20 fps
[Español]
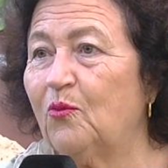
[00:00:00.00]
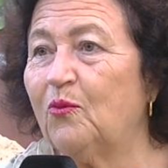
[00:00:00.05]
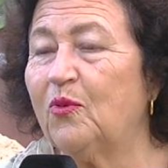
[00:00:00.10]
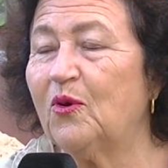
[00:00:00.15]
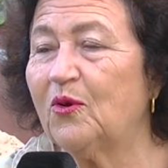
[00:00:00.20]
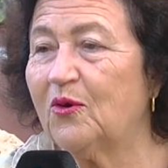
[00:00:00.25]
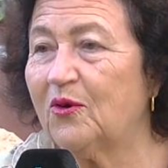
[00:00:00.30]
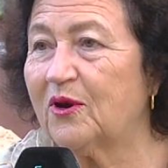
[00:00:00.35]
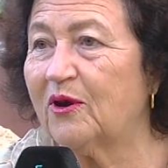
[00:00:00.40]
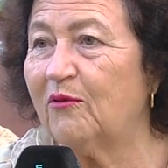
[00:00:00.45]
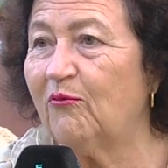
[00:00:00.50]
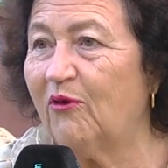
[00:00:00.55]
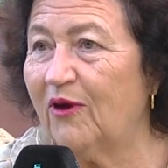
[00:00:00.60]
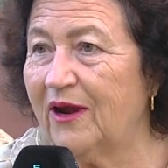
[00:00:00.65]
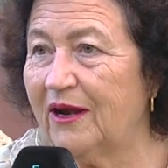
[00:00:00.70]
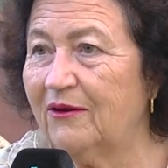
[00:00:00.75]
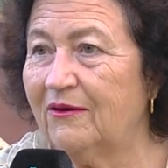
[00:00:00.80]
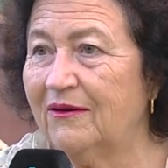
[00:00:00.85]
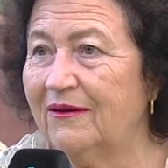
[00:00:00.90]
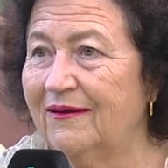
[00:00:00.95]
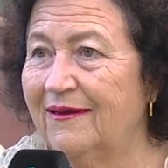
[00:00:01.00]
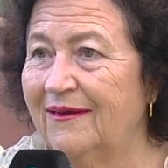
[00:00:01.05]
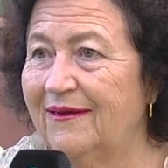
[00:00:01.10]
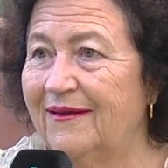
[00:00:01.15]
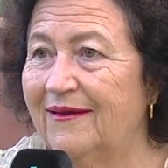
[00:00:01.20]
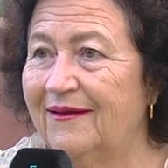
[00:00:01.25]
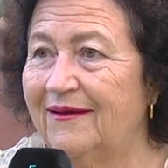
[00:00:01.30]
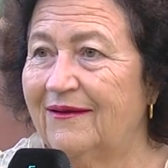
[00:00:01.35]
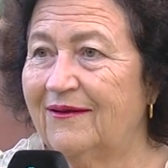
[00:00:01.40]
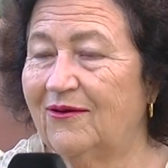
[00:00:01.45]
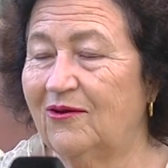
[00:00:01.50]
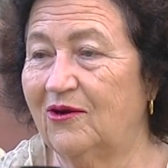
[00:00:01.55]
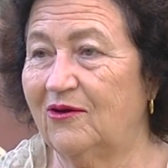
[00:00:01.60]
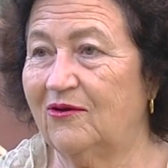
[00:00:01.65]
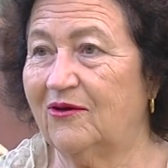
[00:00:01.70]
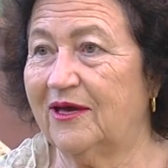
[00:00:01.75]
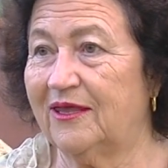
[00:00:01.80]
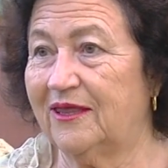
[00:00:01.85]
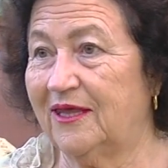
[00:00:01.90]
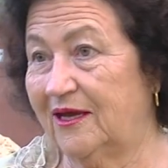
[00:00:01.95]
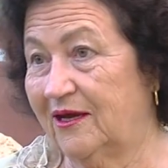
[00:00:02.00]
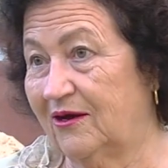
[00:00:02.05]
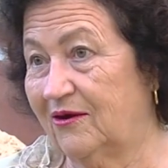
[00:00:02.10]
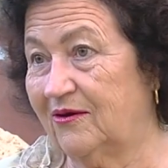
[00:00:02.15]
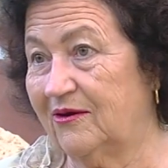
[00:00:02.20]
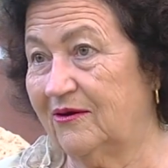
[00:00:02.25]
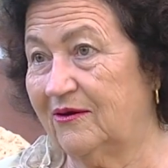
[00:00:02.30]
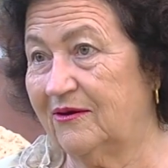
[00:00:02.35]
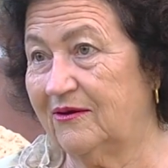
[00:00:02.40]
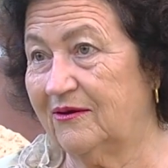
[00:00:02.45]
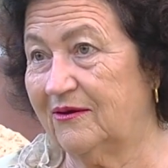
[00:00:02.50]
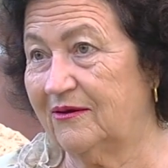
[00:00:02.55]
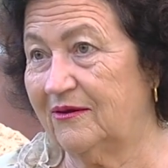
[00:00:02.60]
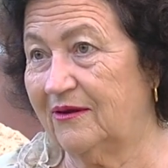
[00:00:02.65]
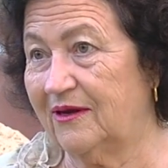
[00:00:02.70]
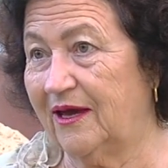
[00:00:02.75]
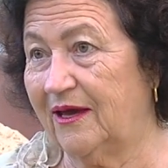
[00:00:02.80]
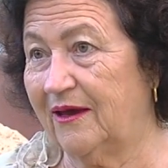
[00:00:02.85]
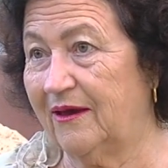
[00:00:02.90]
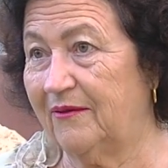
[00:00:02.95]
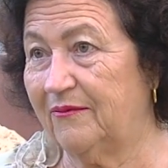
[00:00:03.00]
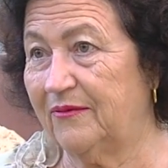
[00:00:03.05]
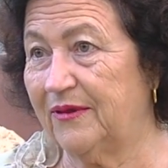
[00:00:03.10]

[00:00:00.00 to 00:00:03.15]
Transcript: un poco revuelo con lo que dijo la